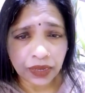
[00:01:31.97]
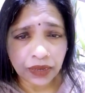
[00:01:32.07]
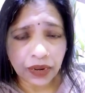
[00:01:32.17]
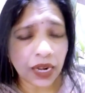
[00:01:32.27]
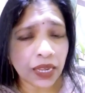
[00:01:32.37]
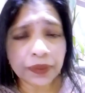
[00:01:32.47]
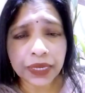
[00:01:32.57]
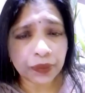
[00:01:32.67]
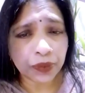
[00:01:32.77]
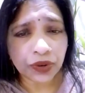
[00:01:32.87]
వాడేమి
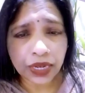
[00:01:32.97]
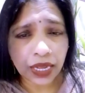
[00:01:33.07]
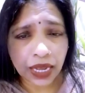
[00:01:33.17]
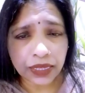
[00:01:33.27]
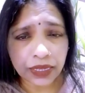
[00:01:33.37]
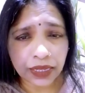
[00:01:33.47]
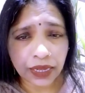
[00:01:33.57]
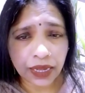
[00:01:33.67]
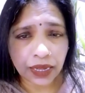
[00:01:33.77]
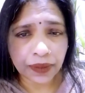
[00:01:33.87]
నీ మొగుడు కాదు
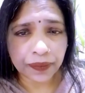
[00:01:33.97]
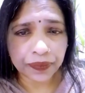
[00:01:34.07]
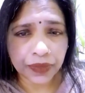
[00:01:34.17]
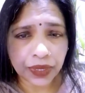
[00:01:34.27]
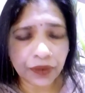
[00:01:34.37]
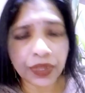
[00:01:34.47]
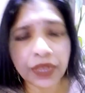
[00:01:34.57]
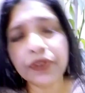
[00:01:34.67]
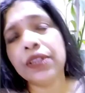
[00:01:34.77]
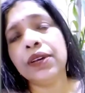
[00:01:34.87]
కదా
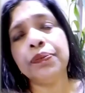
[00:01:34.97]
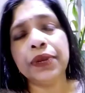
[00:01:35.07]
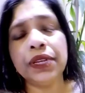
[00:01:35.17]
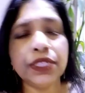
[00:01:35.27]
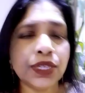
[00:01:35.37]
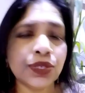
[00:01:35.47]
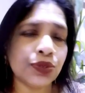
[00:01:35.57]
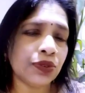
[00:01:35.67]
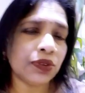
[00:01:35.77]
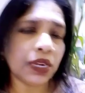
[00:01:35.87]
నువ్వేమన్నా పెళ్లి
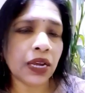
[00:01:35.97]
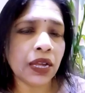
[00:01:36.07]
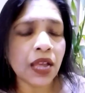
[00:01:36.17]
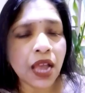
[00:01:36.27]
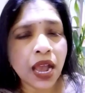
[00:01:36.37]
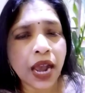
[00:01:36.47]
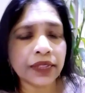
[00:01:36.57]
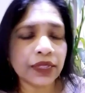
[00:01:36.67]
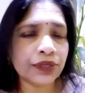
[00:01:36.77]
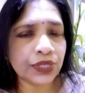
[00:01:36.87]
చేసుకోకుండా
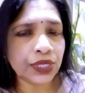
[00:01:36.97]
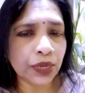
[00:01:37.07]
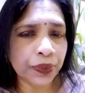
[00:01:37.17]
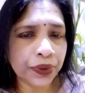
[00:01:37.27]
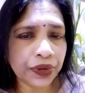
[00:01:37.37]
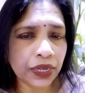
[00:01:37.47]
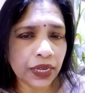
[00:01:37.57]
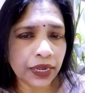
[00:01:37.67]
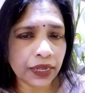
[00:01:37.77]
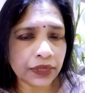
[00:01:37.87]
అతనితో చెడిపోయి ఉంటే
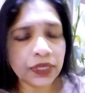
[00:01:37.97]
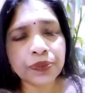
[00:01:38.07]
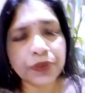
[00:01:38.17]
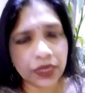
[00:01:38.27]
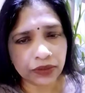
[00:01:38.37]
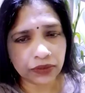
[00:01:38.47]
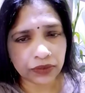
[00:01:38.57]
చెప్తారు